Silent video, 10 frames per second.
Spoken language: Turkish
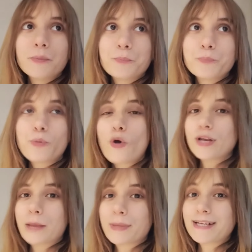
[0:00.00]

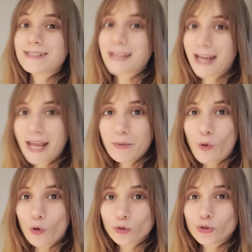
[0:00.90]
Böyle bir deneyim
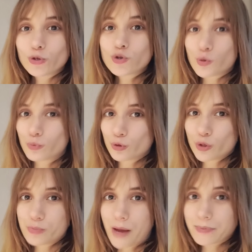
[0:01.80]
oldu. Çok mutluyum
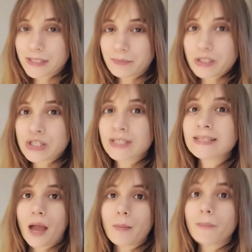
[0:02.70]
yaptığım için.
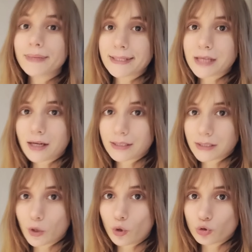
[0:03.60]
Hemen bilet
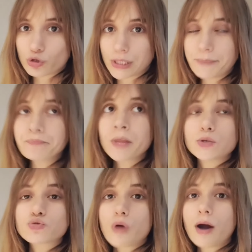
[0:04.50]
hakkında konuşayım.
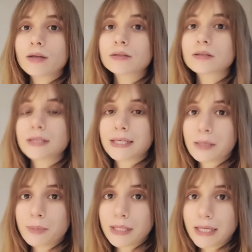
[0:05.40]
Şu an
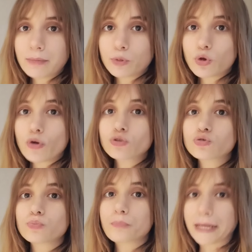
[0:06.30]
2024
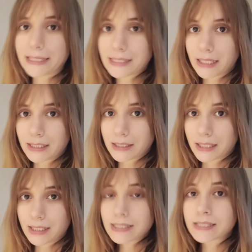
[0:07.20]
Mayıs
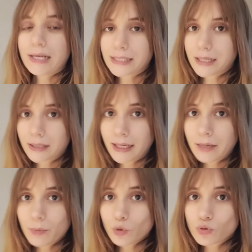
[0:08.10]
ayındayız. Haziran'a
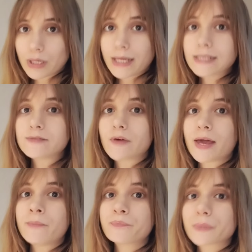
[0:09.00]
girmek üzereyiz ve
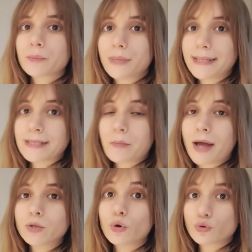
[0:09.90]
Bilete
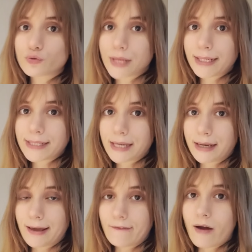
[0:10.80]
ben 450
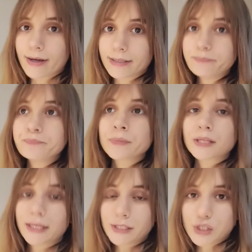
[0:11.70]
TL verdim.
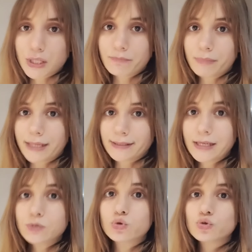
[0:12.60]
Yetişkin bilete.
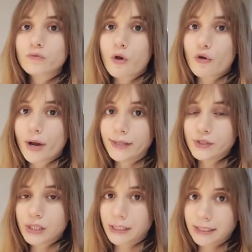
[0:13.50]
Çocuk ve öğrenci
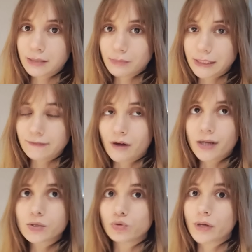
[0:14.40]
indirimleri var.
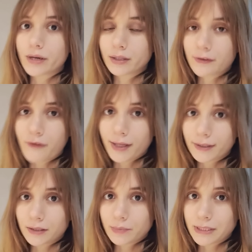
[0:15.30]
Onlardan da
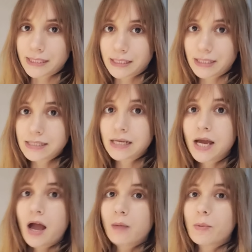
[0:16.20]
faydalanabilirsiniz.
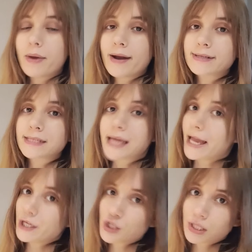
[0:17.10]
Ama ben artık
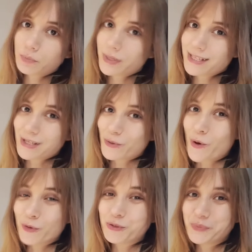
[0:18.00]
erişkin bir insan
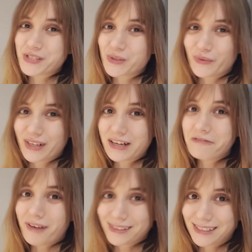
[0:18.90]
olduğum için onlardan
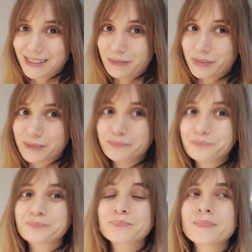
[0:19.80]
faydalanamadım.
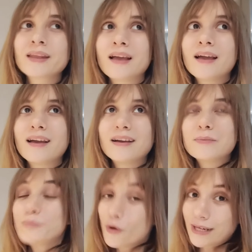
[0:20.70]

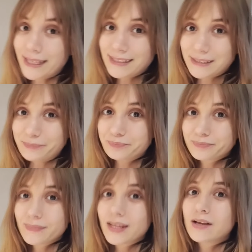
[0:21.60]
Böyleydi.
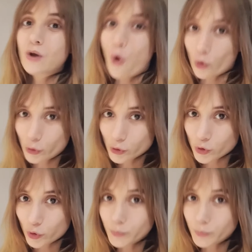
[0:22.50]
Korkunçtu.